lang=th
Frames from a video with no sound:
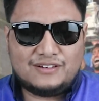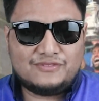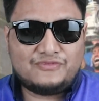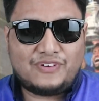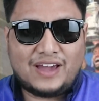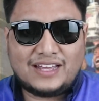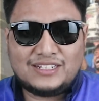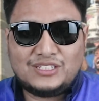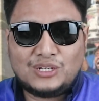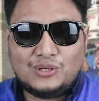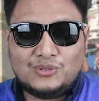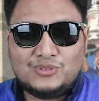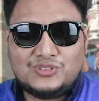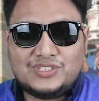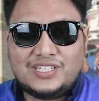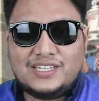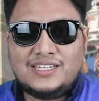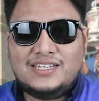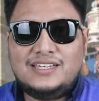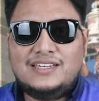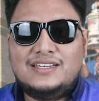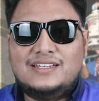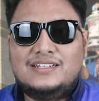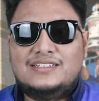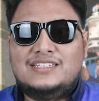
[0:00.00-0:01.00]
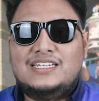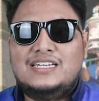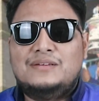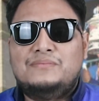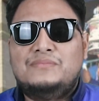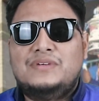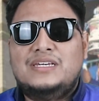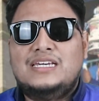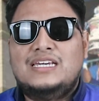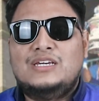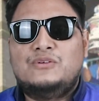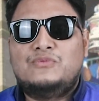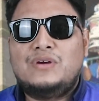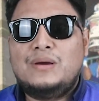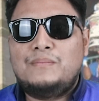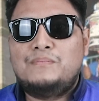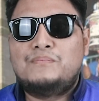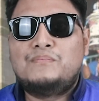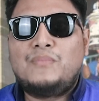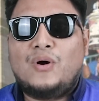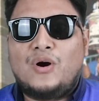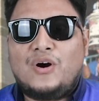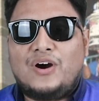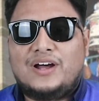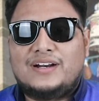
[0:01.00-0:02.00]
แฟนเชลซีที่มีเว็บ
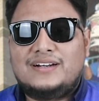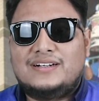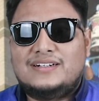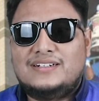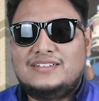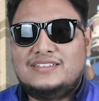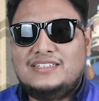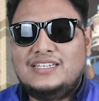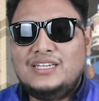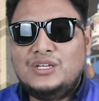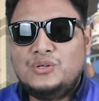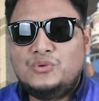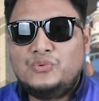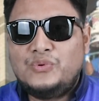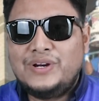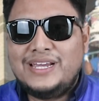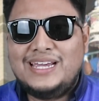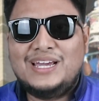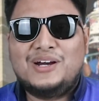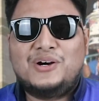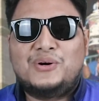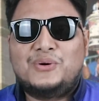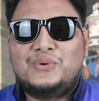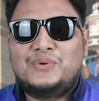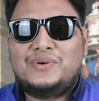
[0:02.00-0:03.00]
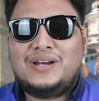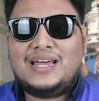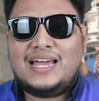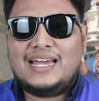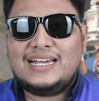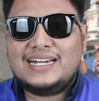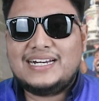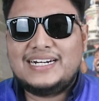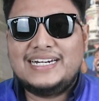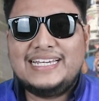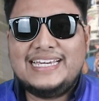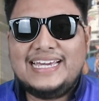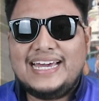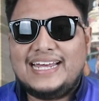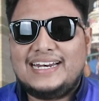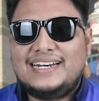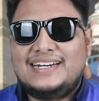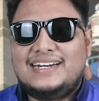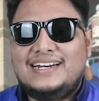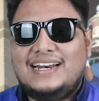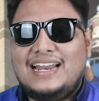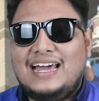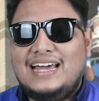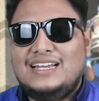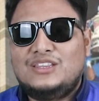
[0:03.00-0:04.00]
บอร์ดที่เรียวและเกลียน
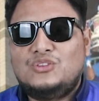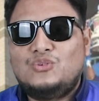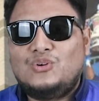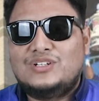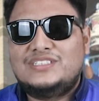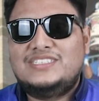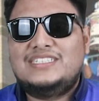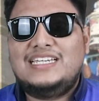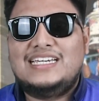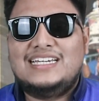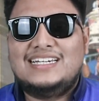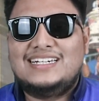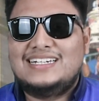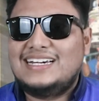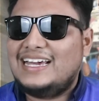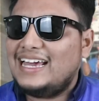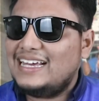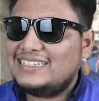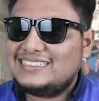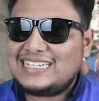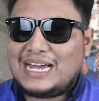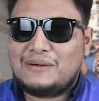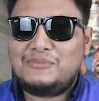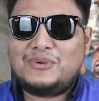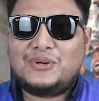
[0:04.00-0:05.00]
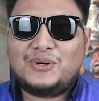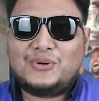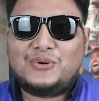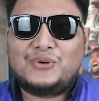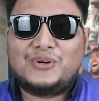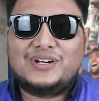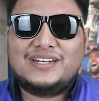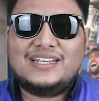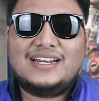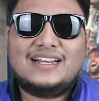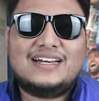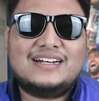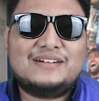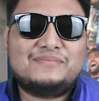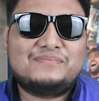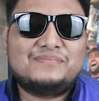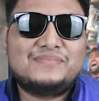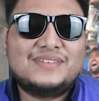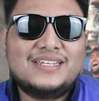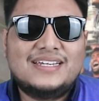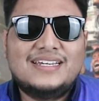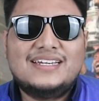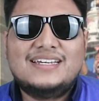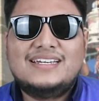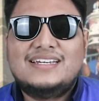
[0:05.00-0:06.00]
และตัวจริงแค่300คนเนี่ยนะครับ
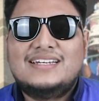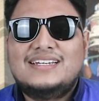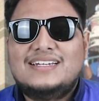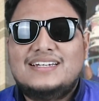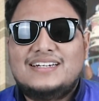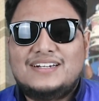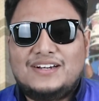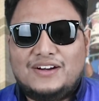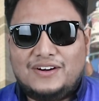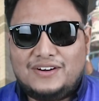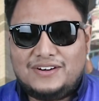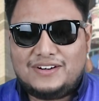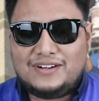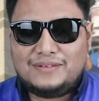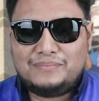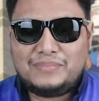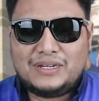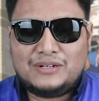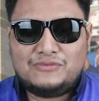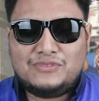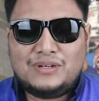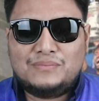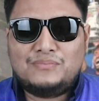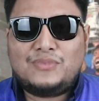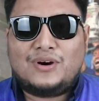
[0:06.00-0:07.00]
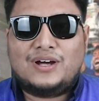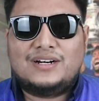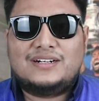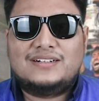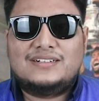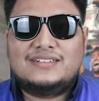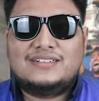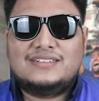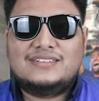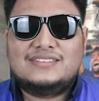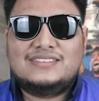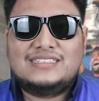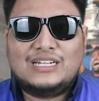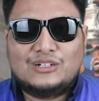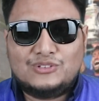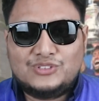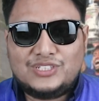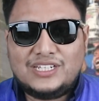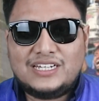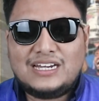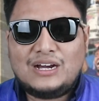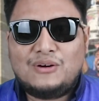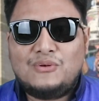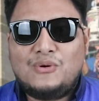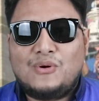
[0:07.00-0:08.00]
ก็เป็นเว็บบอร์ดเชล
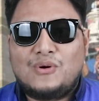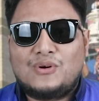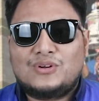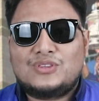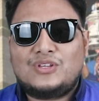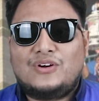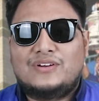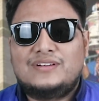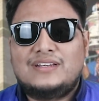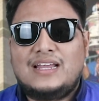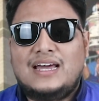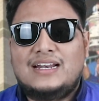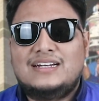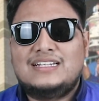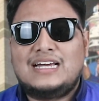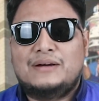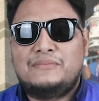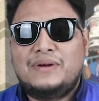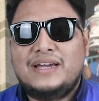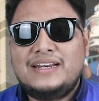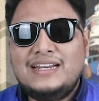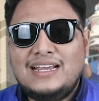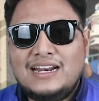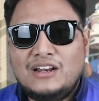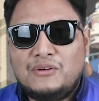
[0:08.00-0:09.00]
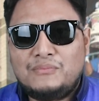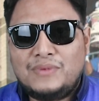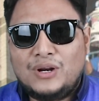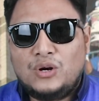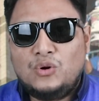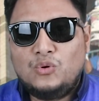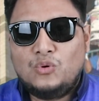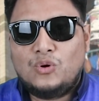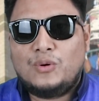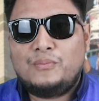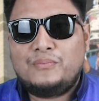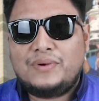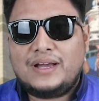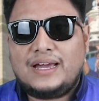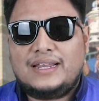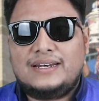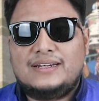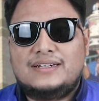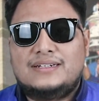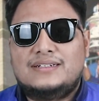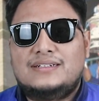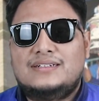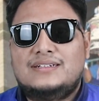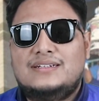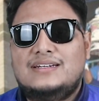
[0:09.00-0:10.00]
ซี96ตอนนั้นทำให้ได้เรามารวมกัน
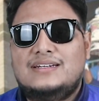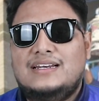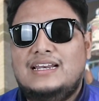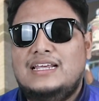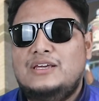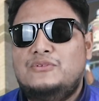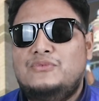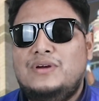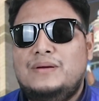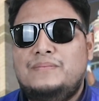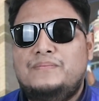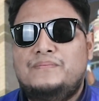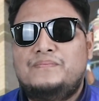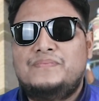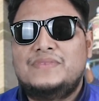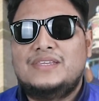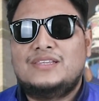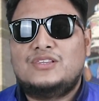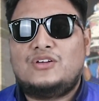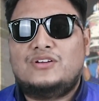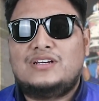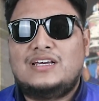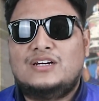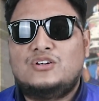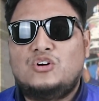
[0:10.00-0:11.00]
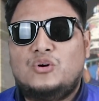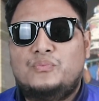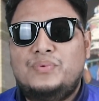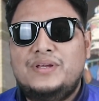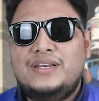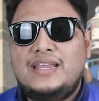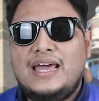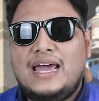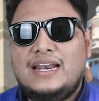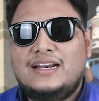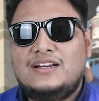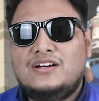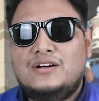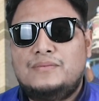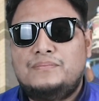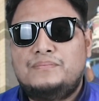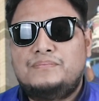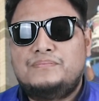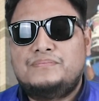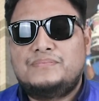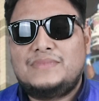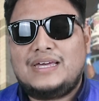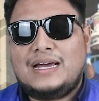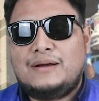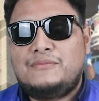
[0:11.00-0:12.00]
ในเว็บตอนนั้นของพี่แดนก็
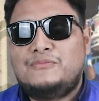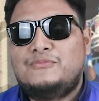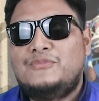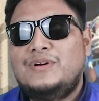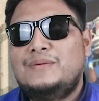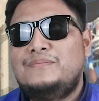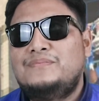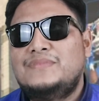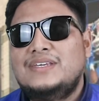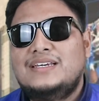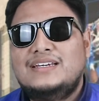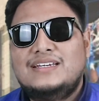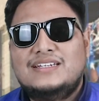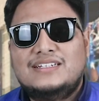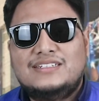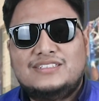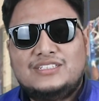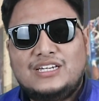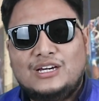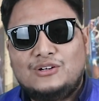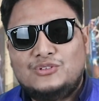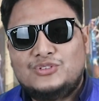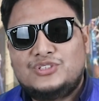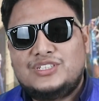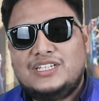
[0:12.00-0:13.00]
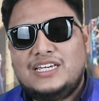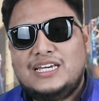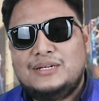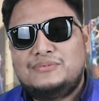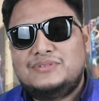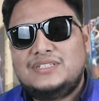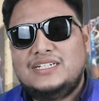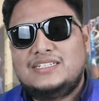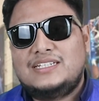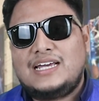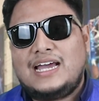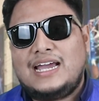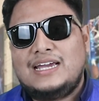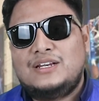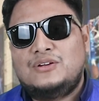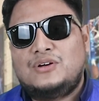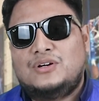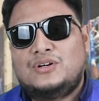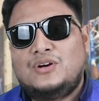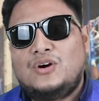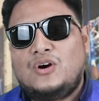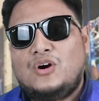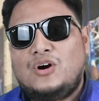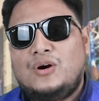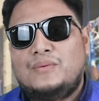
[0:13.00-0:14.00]
ทำเว็บ
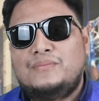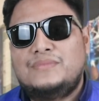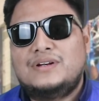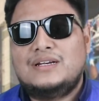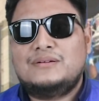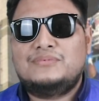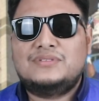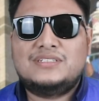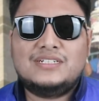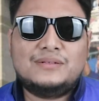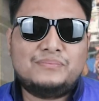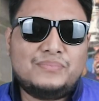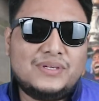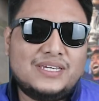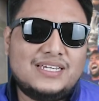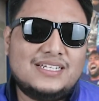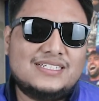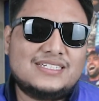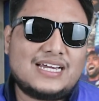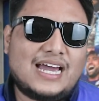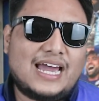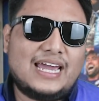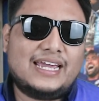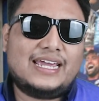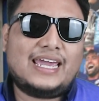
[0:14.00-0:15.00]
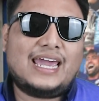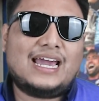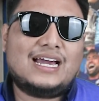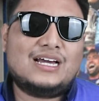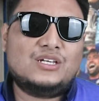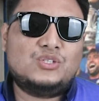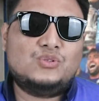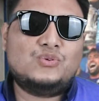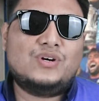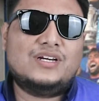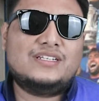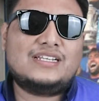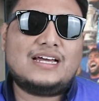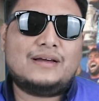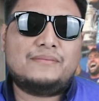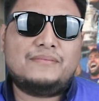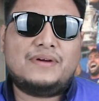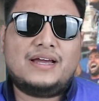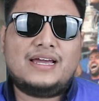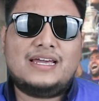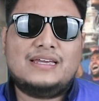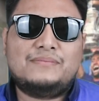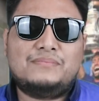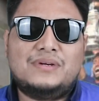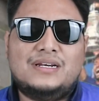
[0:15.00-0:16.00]
chelseafcthai.com นะครับซึ่งพี่ชายแกก็ช่วยทำ
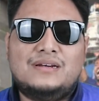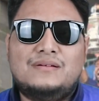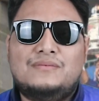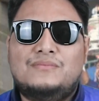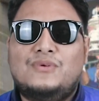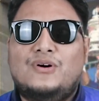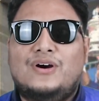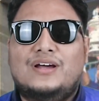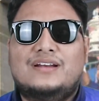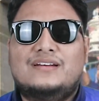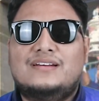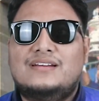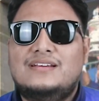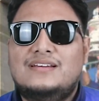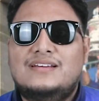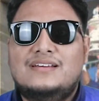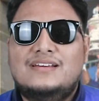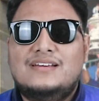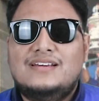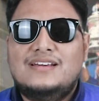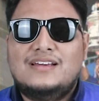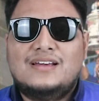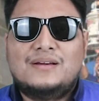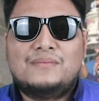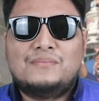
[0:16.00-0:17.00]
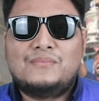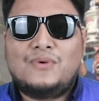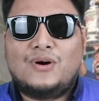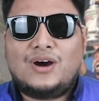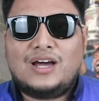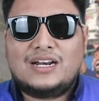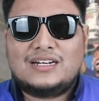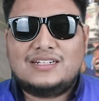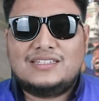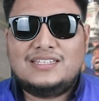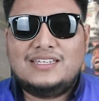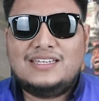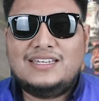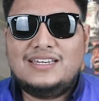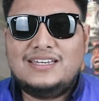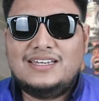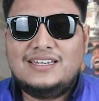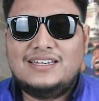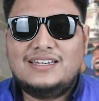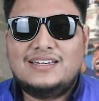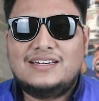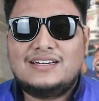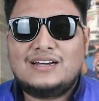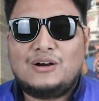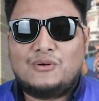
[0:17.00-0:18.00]
ให้เป็นบอร์ดบอร์ดที่
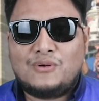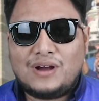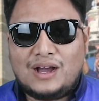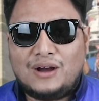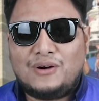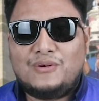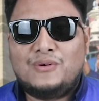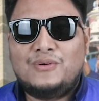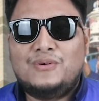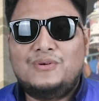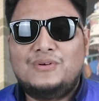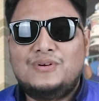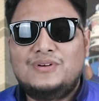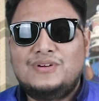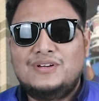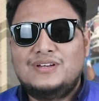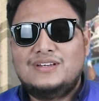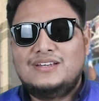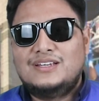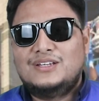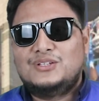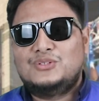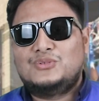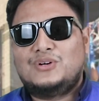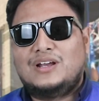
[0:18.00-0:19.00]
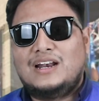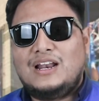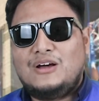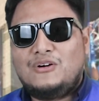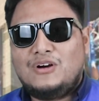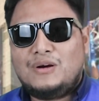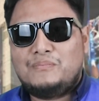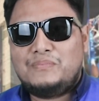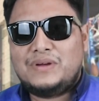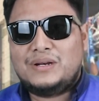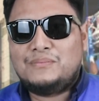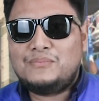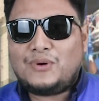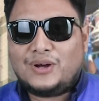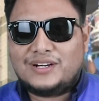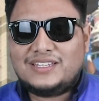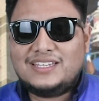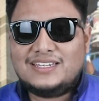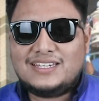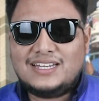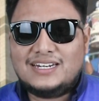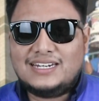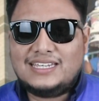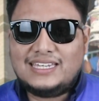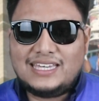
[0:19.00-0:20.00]
เงาเงาส่วนเราก็เป็นบอร์ด
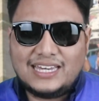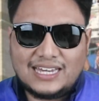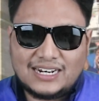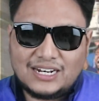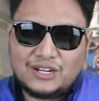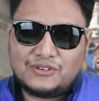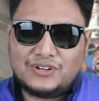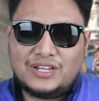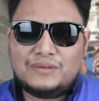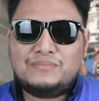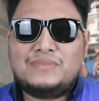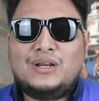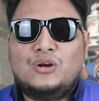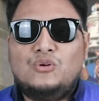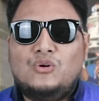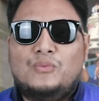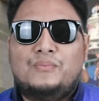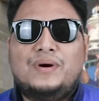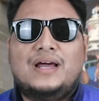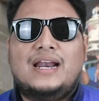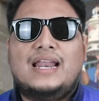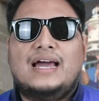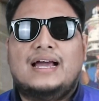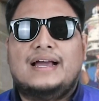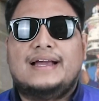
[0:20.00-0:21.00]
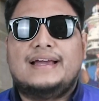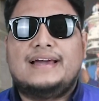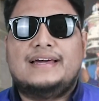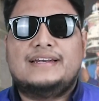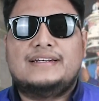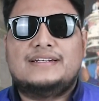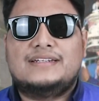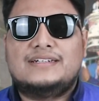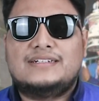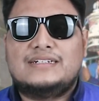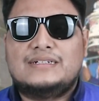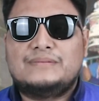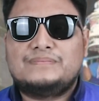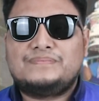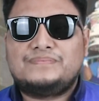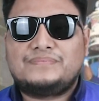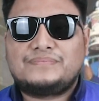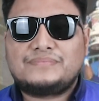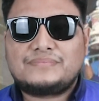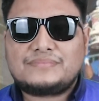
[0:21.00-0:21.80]
ที่เกียนเราได้มารวมพลังกันนะครับ